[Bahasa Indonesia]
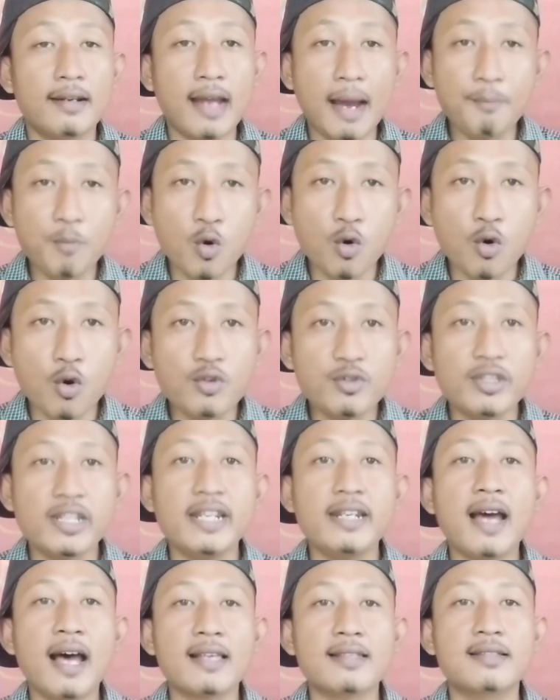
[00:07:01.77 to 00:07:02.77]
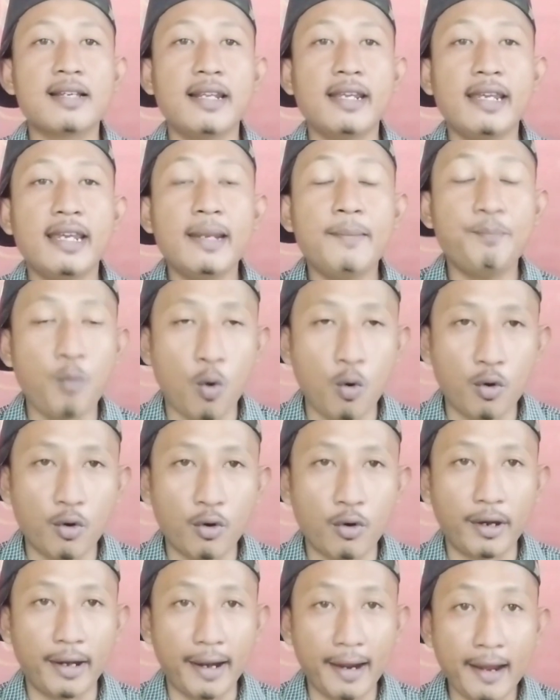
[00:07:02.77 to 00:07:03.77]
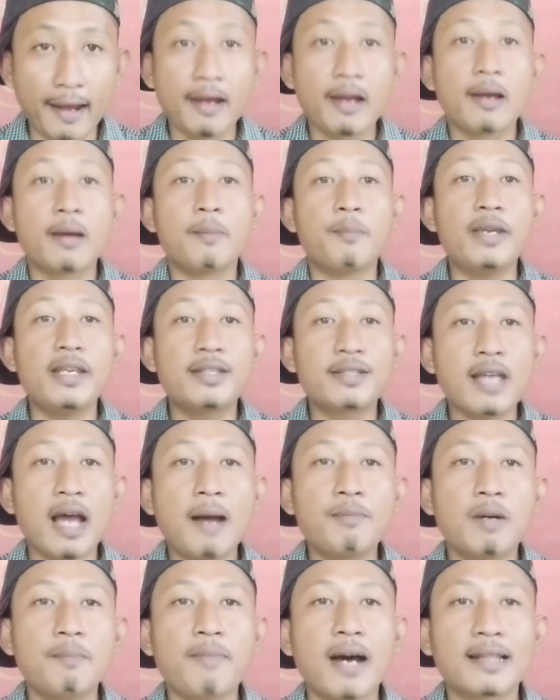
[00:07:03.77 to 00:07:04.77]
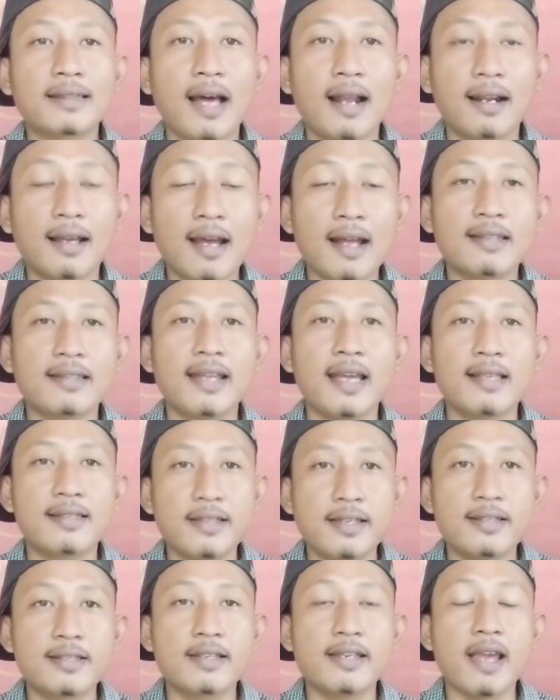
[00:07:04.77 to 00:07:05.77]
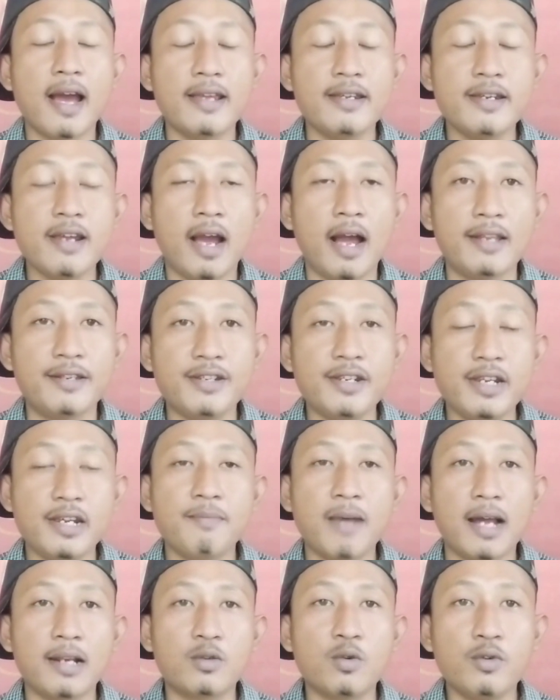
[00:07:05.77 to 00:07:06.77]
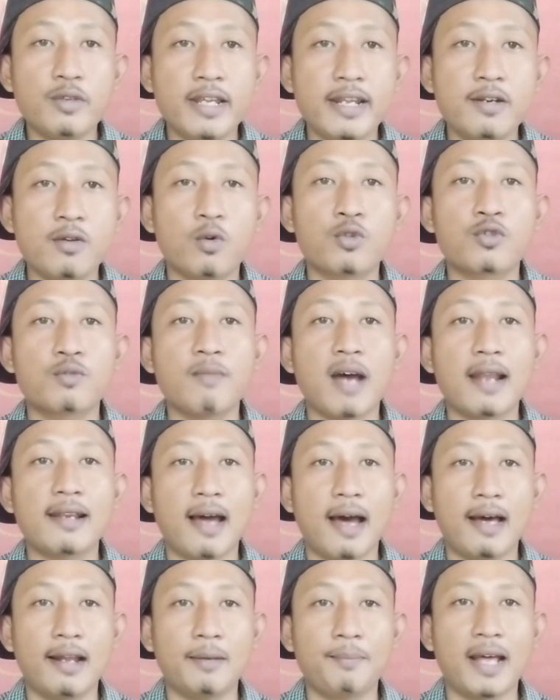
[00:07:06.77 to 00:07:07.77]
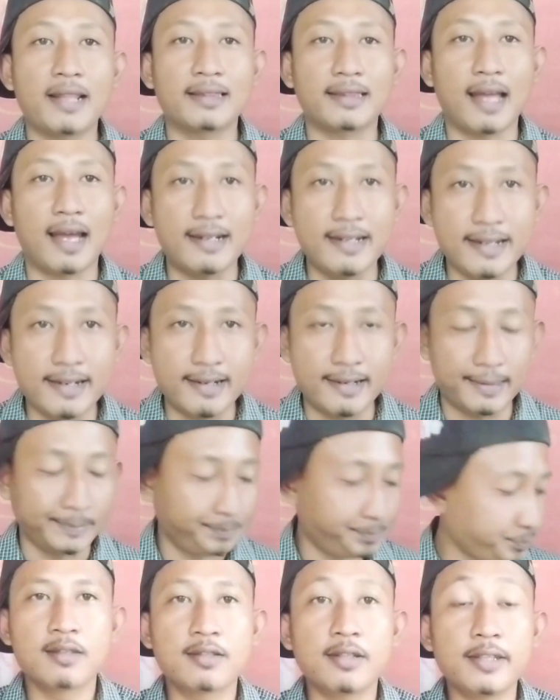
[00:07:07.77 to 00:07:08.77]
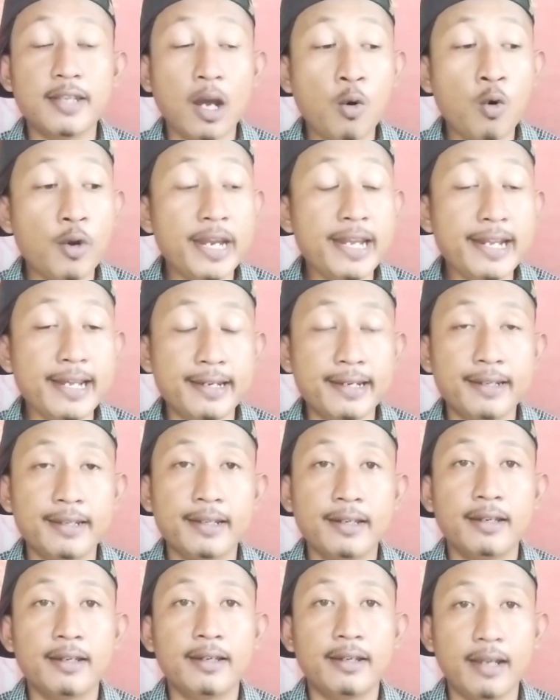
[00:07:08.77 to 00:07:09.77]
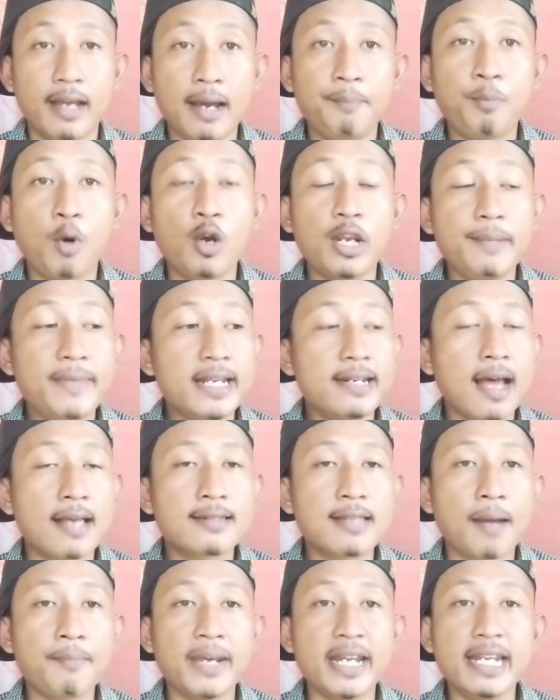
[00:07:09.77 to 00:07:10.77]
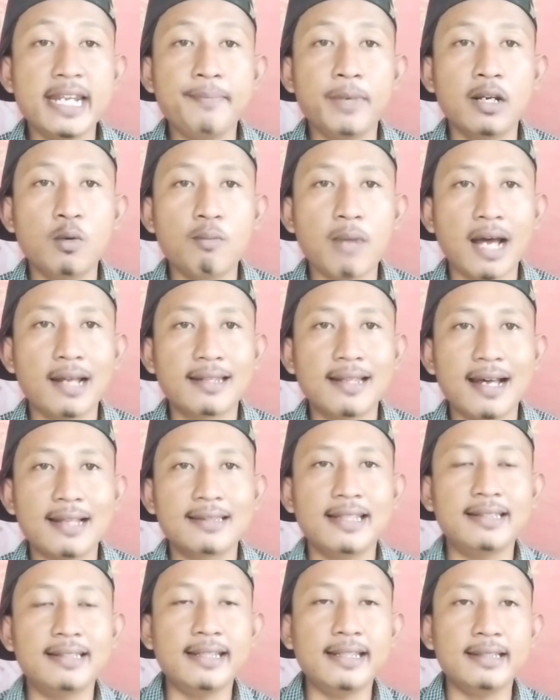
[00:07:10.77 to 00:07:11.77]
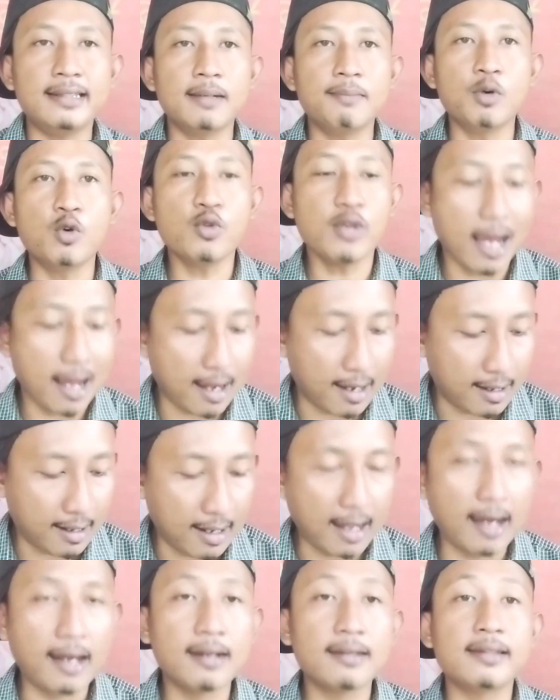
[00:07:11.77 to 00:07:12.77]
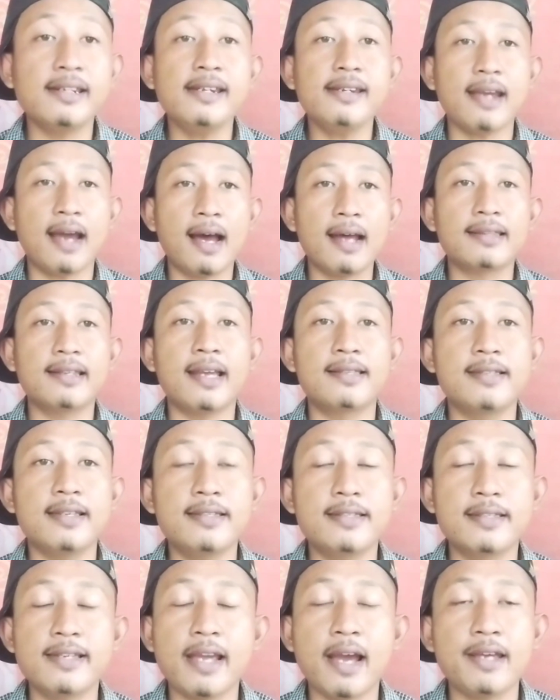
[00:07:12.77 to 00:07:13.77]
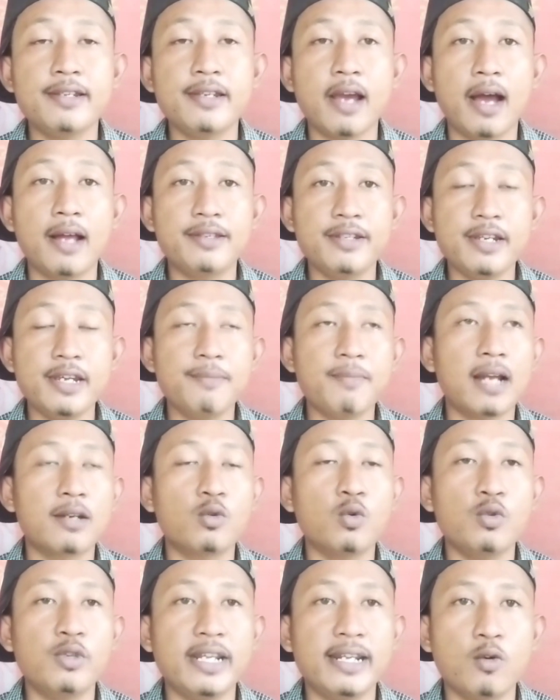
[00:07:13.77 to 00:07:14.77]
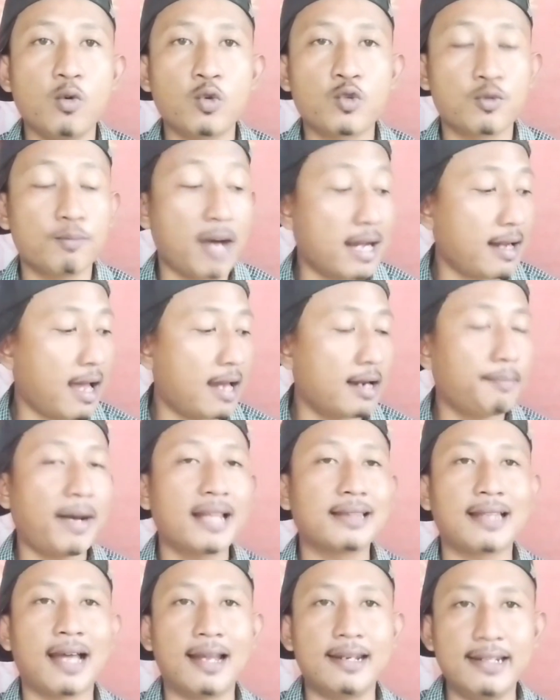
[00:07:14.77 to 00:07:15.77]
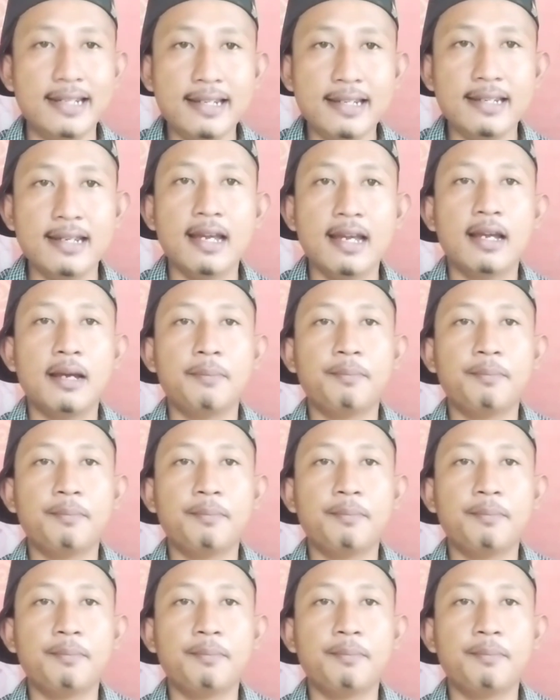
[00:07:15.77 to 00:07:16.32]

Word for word: namun tidak sedikit pun ya bisa membatalkan tesis Kiai Haji Imaduddin Usman Al-Bantani. Sejauh ini ya polemik nasab ini belum ada titik temunya. Artinya tesis Kiai Haji Imaduddin Usman Al-Bantani